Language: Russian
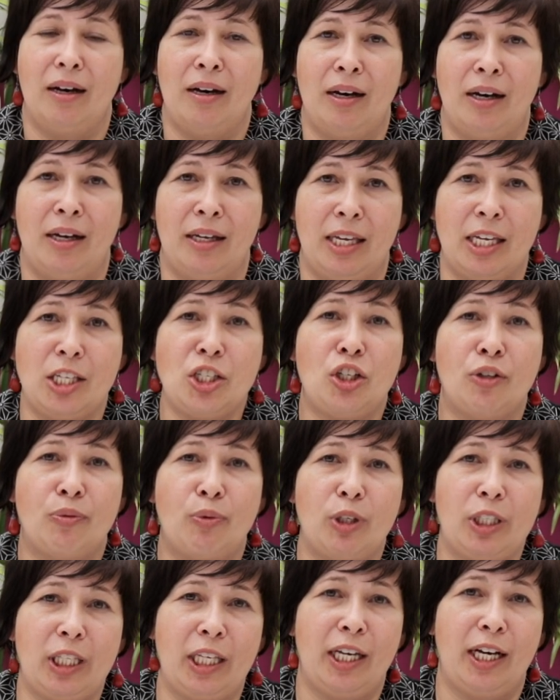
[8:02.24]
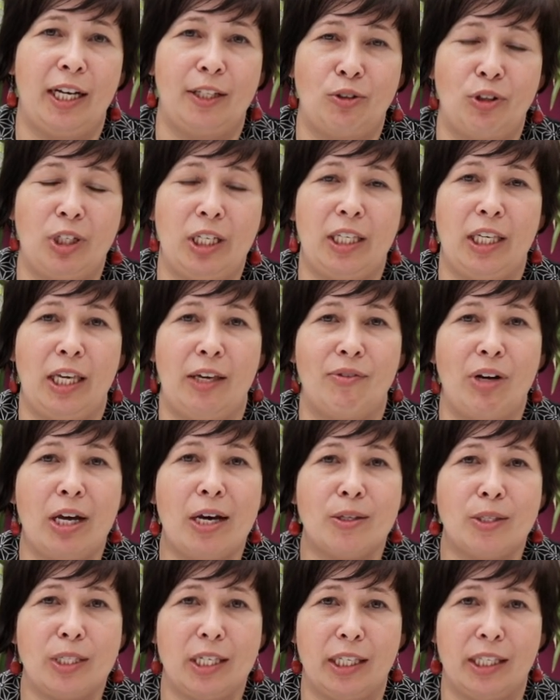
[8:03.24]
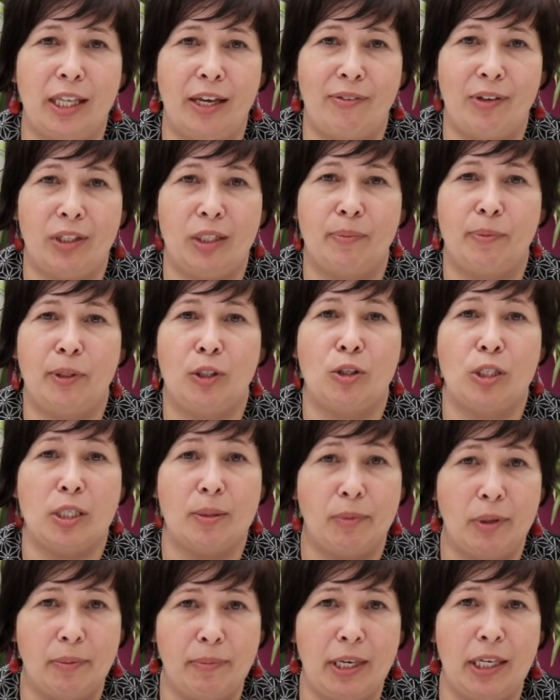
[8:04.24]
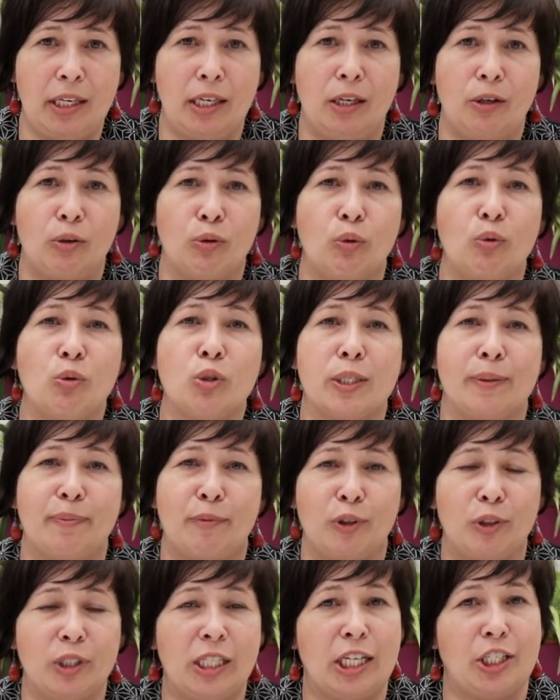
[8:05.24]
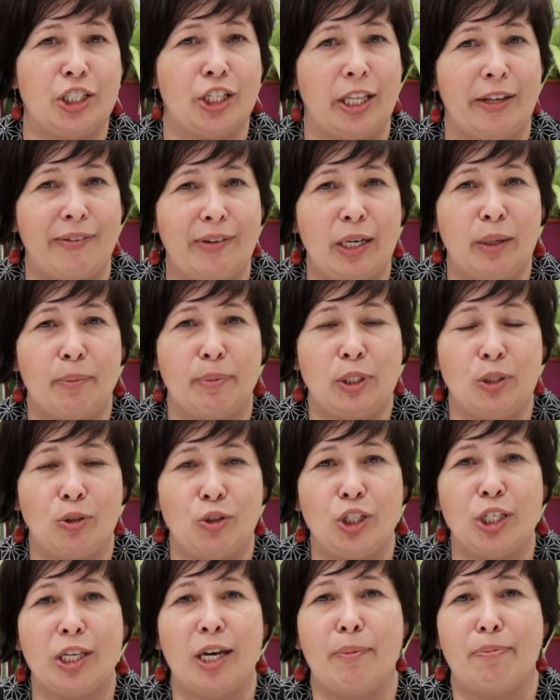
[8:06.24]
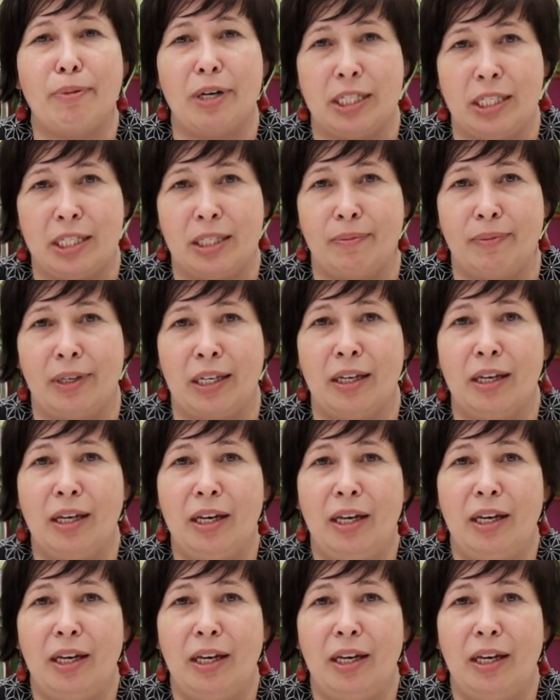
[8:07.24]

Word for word: А, есть животные, которые не являются ядовитыми, но тем не менее их укусы могут для человека быть очень опасными.